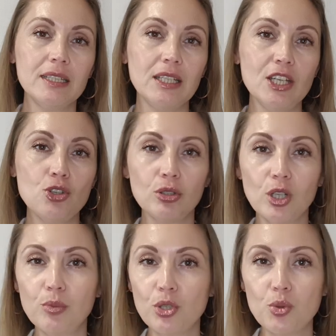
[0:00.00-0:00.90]
Ты
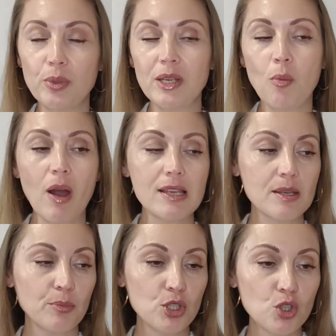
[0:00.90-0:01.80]
четко будешь
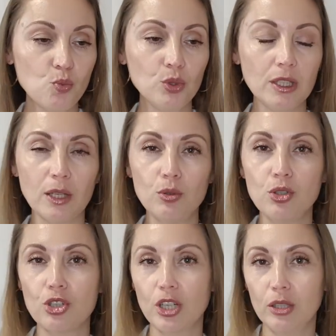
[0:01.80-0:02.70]
понимать, почему ты
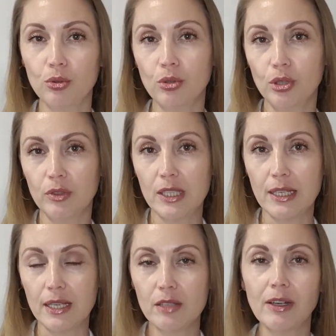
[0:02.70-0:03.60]
наносишь это уходовое
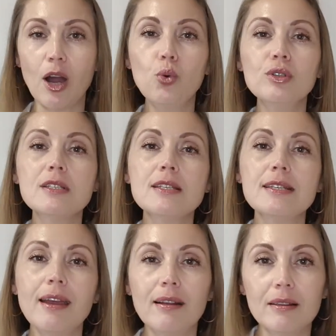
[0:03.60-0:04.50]
средство, какую
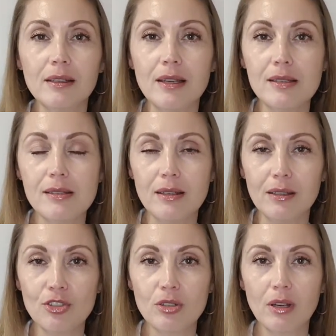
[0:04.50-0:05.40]
цель ты
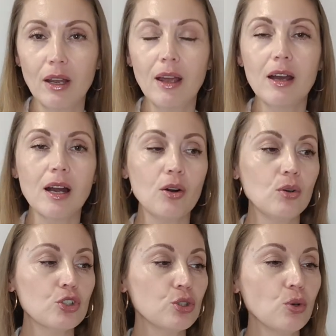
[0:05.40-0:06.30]
достигнешь,
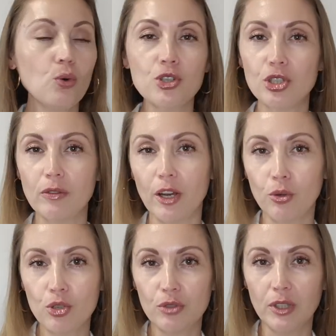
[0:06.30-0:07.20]
что хочет твоя
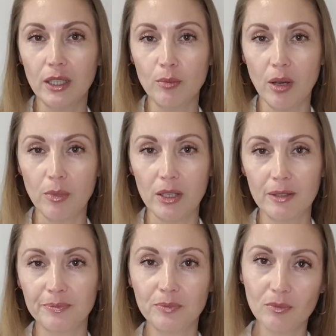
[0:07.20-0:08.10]
кожа в данный
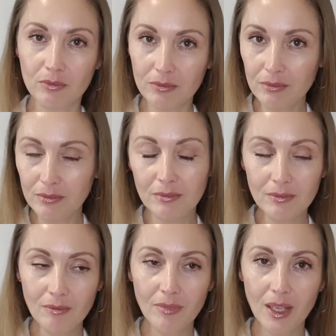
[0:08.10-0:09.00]
момент.
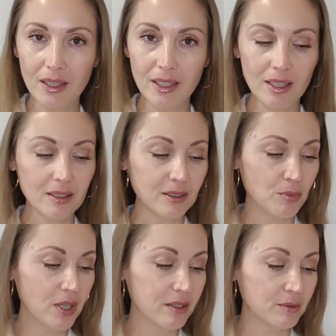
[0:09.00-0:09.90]
И а,
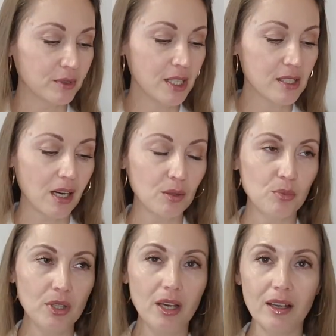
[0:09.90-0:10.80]
мне, знаете, как
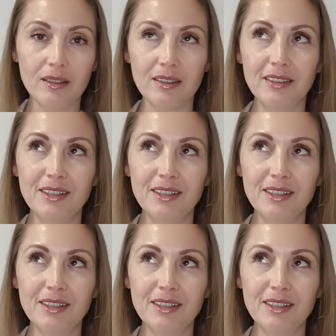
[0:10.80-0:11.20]
мне это,